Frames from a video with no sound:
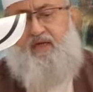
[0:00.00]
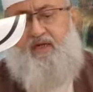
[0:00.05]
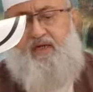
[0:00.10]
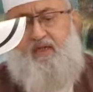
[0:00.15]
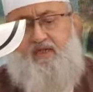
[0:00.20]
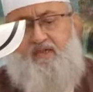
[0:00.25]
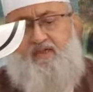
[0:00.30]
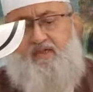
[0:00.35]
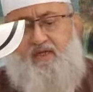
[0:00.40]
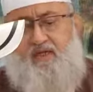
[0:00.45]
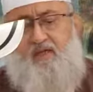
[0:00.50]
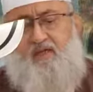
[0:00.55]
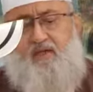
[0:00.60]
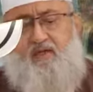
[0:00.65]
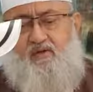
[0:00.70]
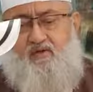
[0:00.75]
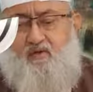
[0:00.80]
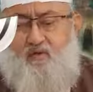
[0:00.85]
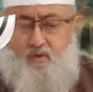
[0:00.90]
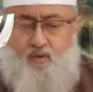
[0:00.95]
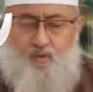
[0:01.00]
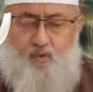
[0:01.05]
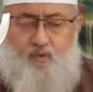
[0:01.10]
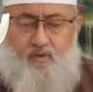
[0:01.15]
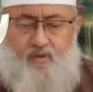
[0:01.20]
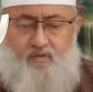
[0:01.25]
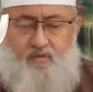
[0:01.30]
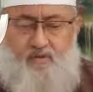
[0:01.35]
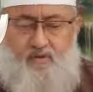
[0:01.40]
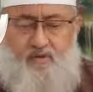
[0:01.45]
فأحسن الوضوء
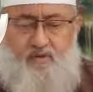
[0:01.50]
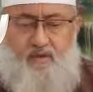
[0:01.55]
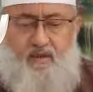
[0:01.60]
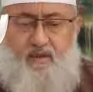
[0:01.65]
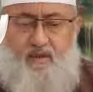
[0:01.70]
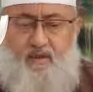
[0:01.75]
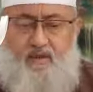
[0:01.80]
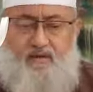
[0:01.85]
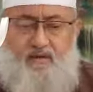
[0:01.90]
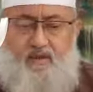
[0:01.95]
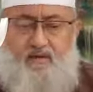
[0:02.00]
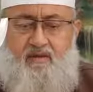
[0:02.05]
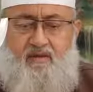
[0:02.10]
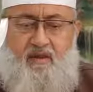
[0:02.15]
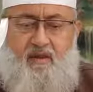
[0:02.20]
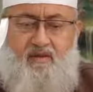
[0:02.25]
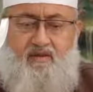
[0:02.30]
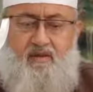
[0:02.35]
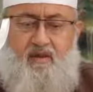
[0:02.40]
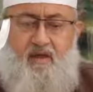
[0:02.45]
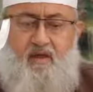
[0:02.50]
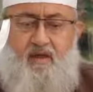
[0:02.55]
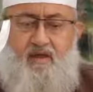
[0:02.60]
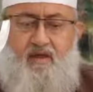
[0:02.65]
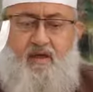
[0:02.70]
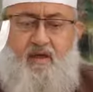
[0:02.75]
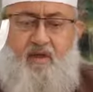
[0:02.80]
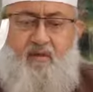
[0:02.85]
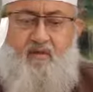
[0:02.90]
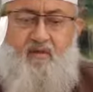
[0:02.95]
خرجت
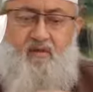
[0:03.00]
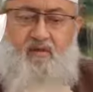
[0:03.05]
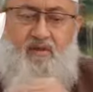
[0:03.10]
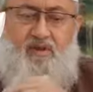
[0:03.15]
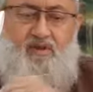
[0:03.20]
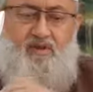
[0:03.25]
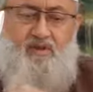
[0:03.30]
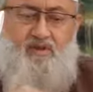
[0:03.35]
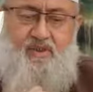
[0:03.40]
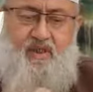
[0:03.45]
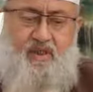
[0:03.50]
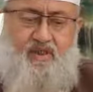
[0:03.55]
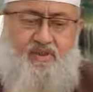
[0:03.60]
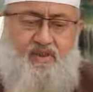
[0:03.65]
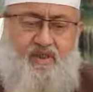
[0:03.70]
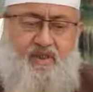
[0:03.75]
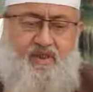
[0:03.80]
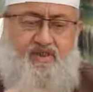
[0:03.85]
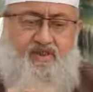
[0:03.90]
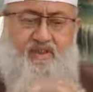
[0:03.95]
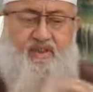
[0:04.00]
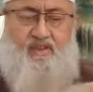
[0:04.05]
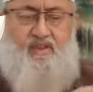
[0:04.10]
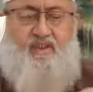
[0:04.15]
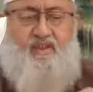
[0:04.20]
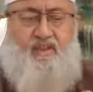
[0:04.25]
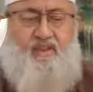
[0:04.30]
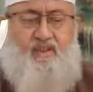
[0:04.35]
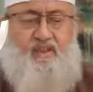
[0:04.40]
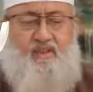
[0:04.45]
خطاياه من
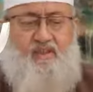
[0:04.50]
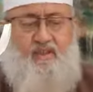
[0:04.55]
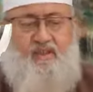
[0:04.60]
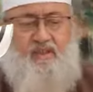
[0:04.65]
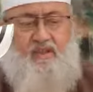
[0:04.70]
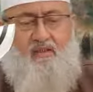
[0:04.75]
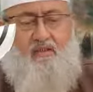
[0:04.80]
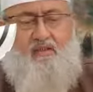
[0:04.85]
جسده